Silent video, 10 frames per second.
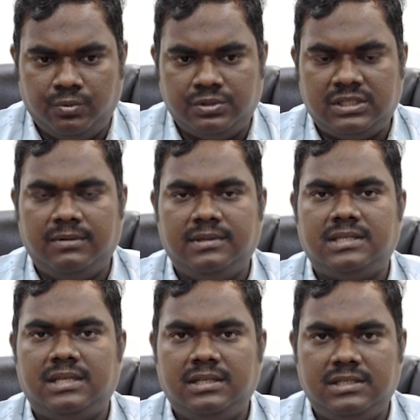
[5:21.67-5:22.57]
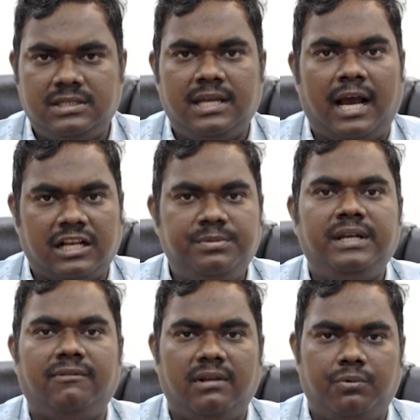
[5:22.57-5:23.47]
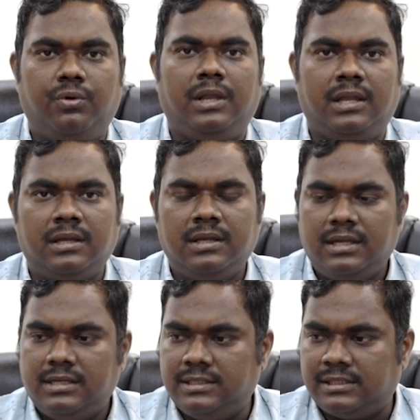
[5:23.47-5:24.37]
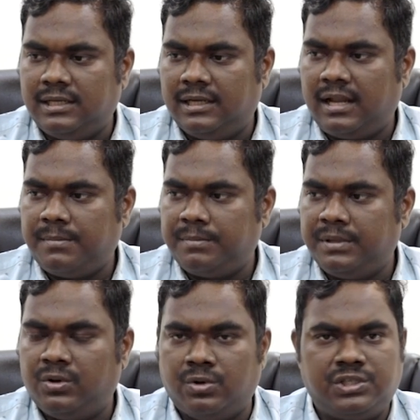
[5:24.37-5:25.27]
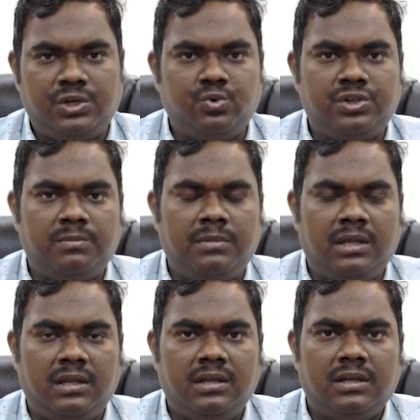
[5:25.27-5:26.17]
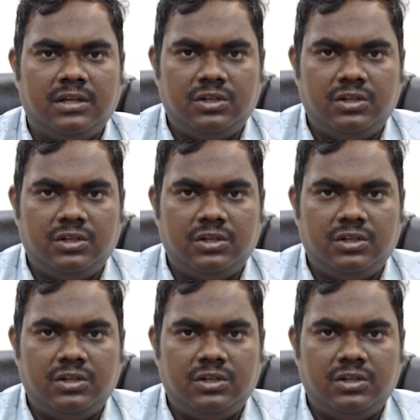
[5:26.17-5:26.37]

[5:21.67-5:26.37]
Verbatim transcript: उसकी वजह से चीज़ें आज भी डेवलप हो रही हैं जैसे अगर आप अपनी कॉन्स्टिट्यूशन में